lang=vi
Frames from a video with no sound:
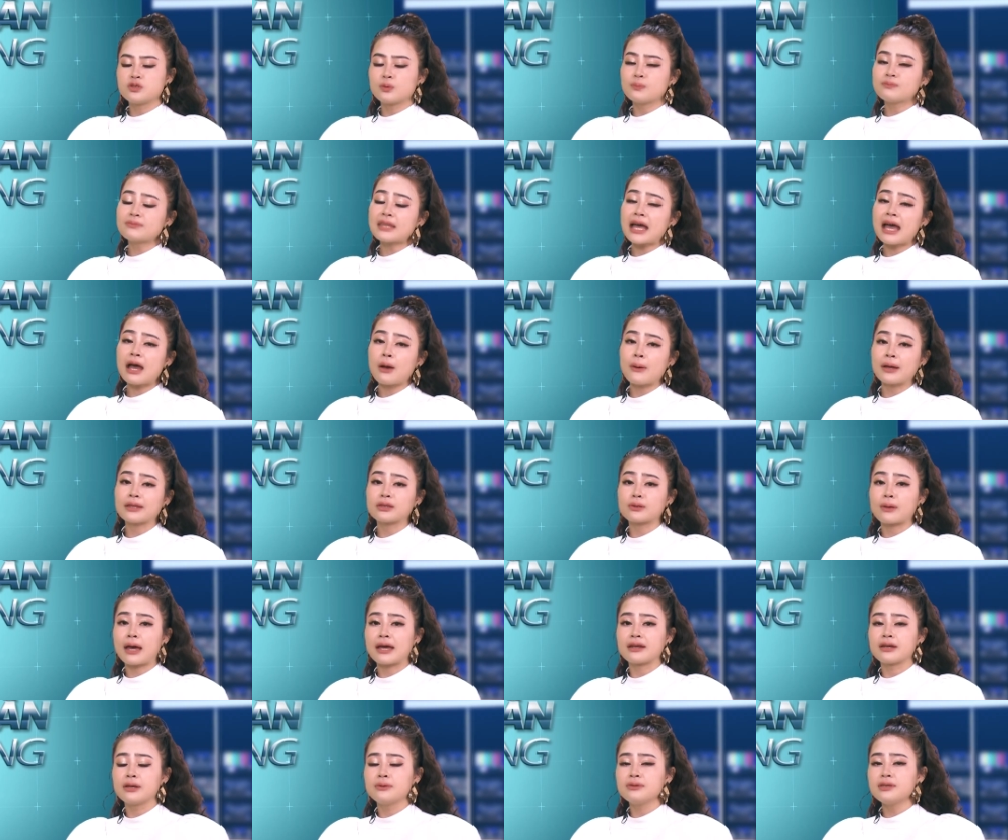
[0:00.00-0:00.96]
chúng ta hoàn
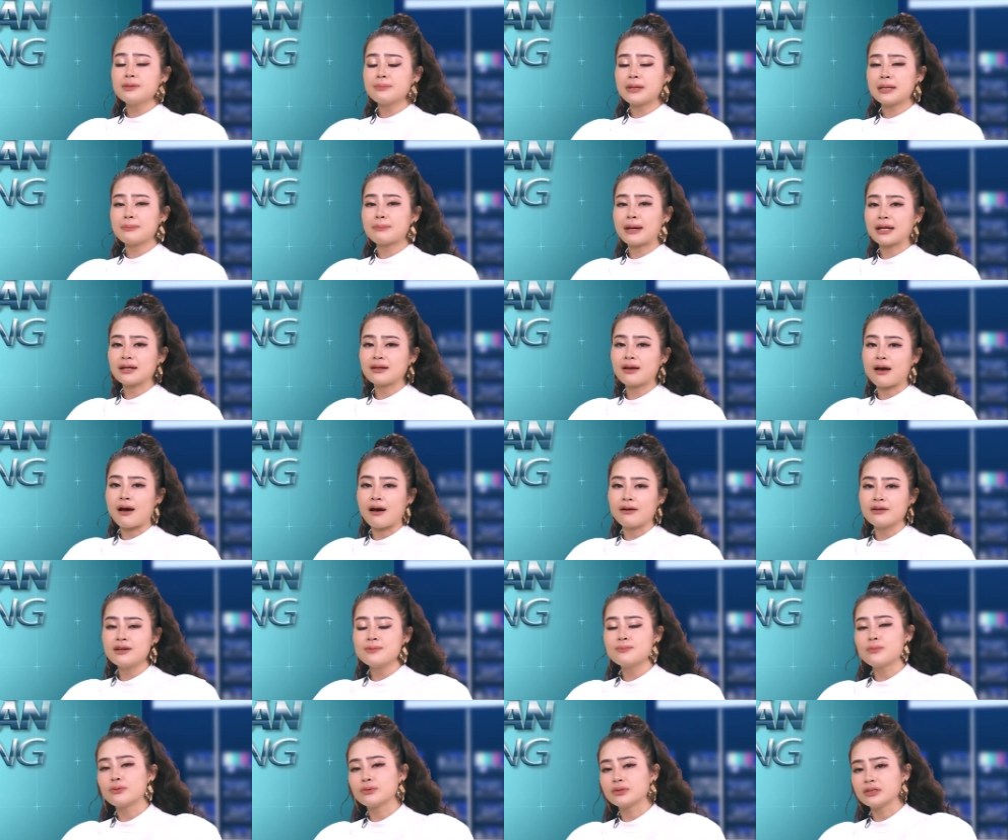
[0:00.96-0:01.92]
toàn, nếu như may mắn có
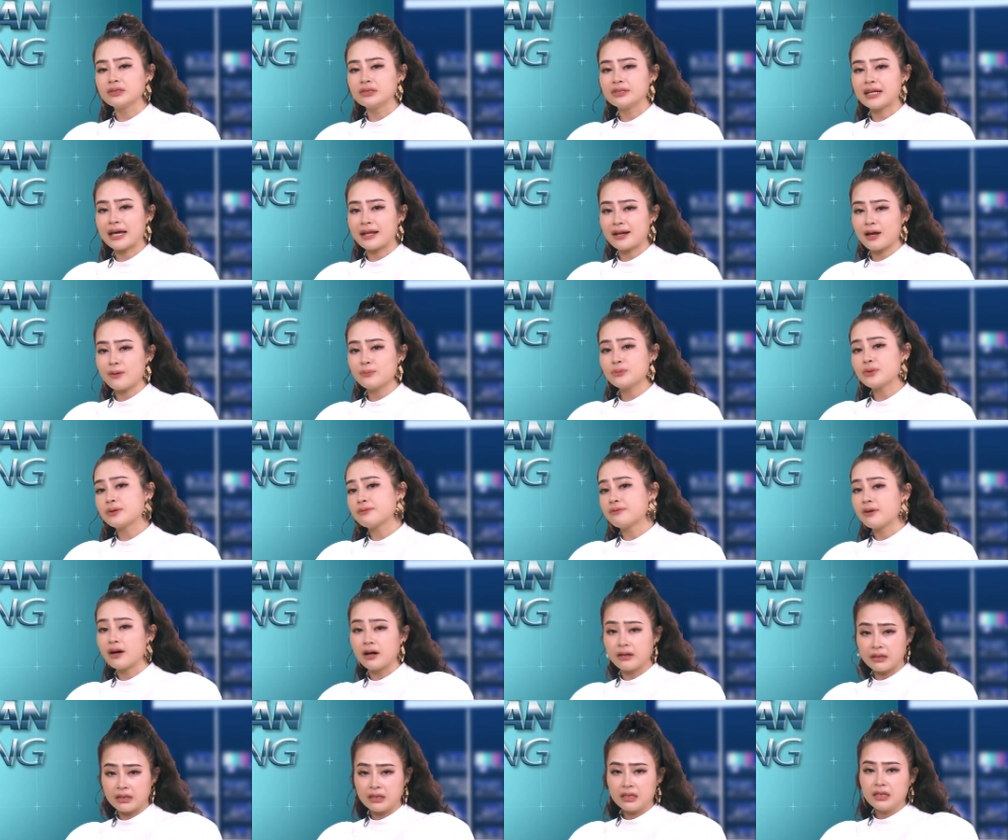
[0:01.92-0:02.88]
được một người đàn ông tuyệt
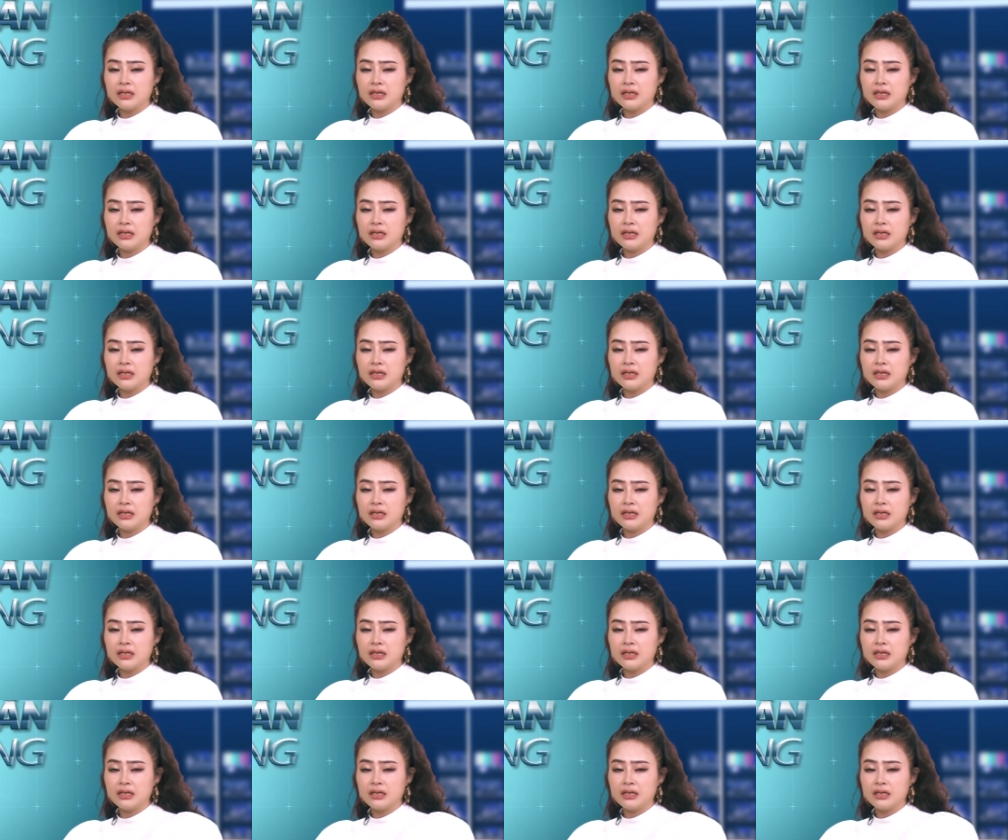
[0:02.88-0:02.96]
vời,